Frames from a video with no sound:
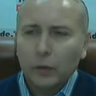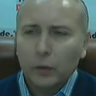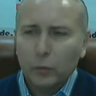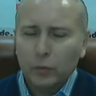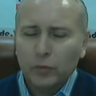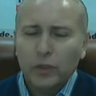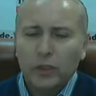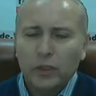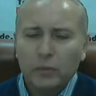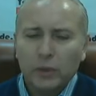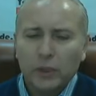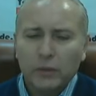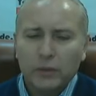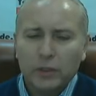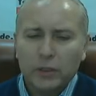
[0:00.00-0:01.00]
Видим,
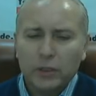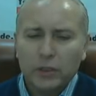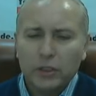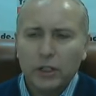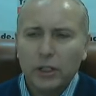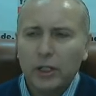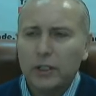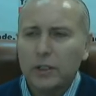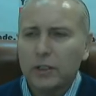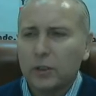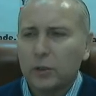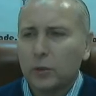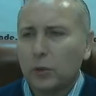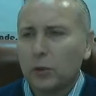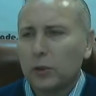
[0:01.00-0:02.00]
нефть снижается,
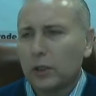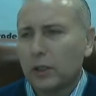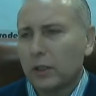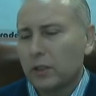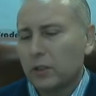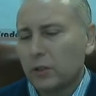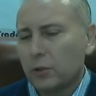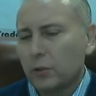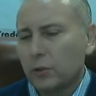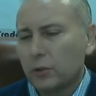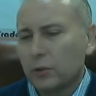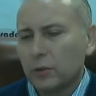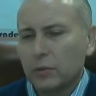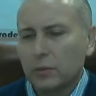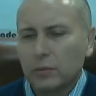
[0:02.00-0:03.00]
доллар растет.
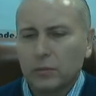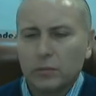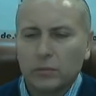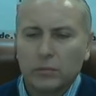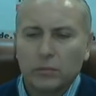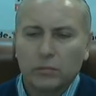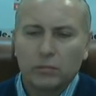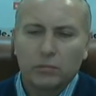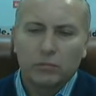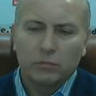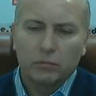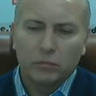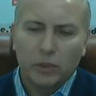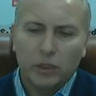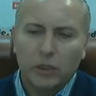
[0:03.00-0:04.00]

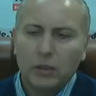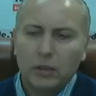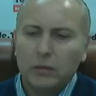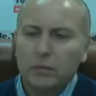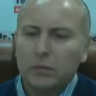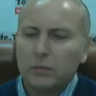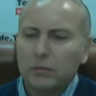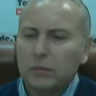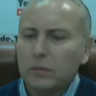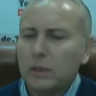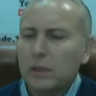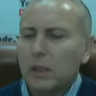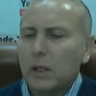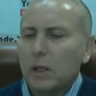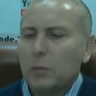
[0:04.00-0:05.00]
Да?
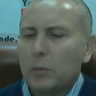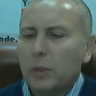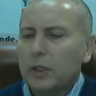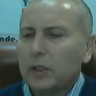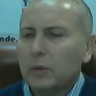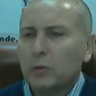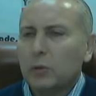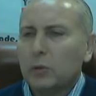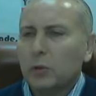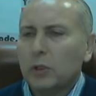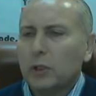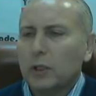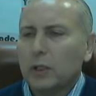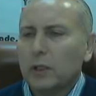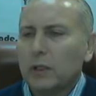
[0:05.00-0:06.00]
Поэтому доллар
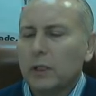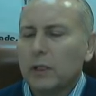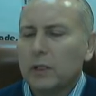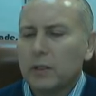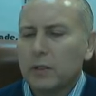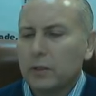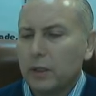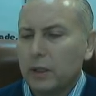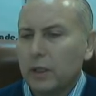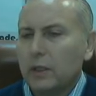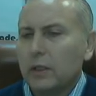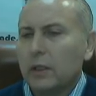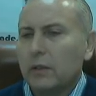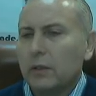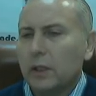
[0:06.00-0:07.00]
канадец, да,
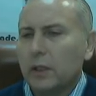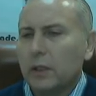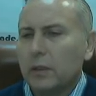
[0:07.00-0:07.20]
наверх.